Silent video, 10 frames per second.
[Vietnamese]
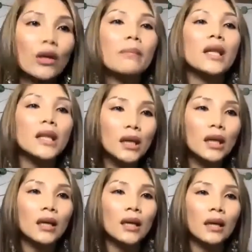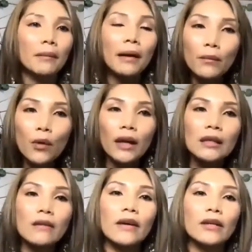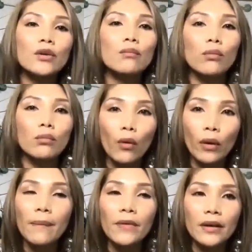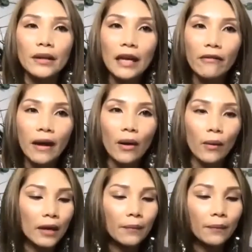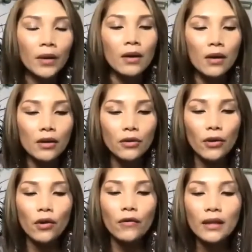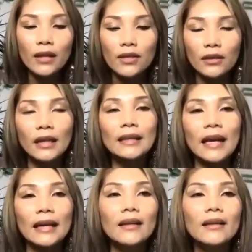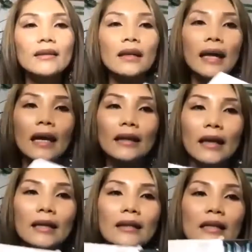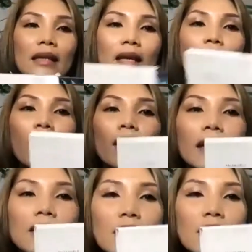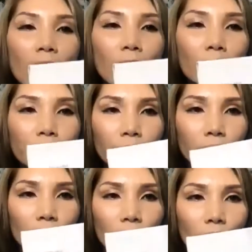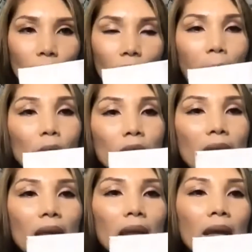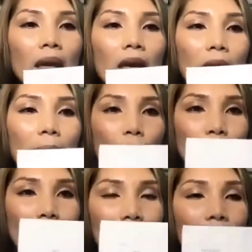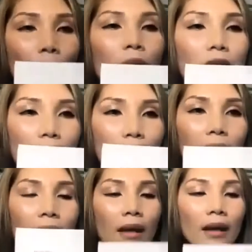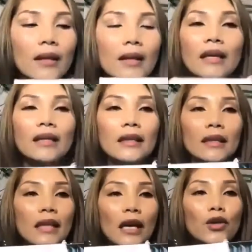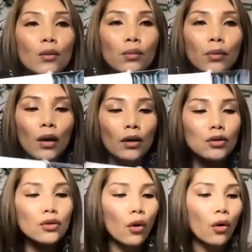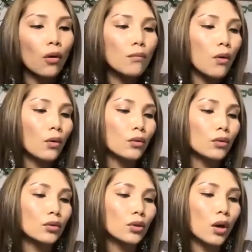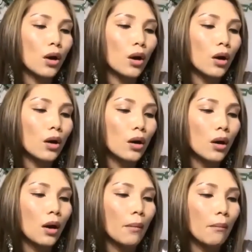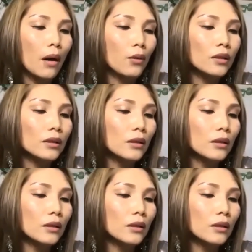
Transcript: chuyện bình thường bắt buộc anh chị phải dùng một bộ kem dưỡng da vào ha rồi đối với thị trường tất cả các nước khác thì anh chị sẽ có cái gel màu xanh và màu trắng giống như vậy. Thì anh chị sẽ dùng số 1 cho màu